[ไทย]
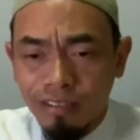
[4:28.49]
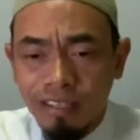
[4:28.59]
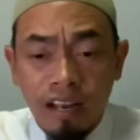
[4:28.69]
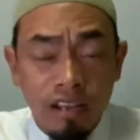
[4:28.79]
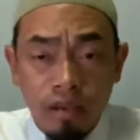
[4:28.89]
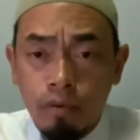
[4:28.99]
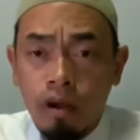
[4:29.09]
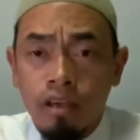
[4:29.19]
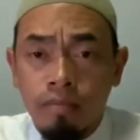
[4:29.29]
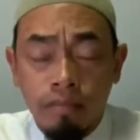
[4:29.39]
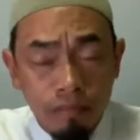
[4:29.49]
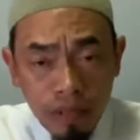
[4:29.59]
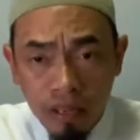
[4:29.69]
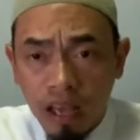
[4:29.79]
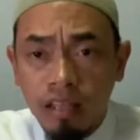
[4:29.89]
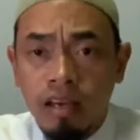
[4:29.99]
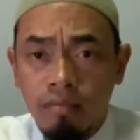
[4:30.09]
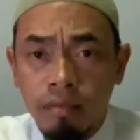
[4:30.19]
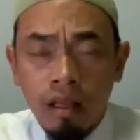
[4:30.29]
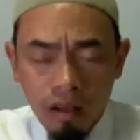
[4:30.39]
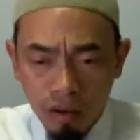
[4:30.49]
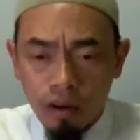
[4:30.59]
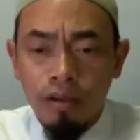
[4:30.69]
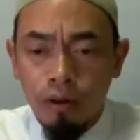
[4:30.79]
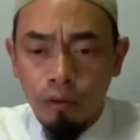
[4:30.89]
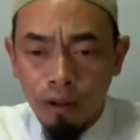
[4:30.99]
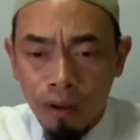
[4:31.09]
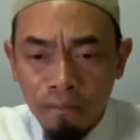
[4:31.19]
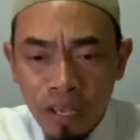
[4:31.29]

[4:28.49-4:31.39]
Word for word: ท่านอิบราฮิมบินอาดัมรอฮิมอฮุลลอ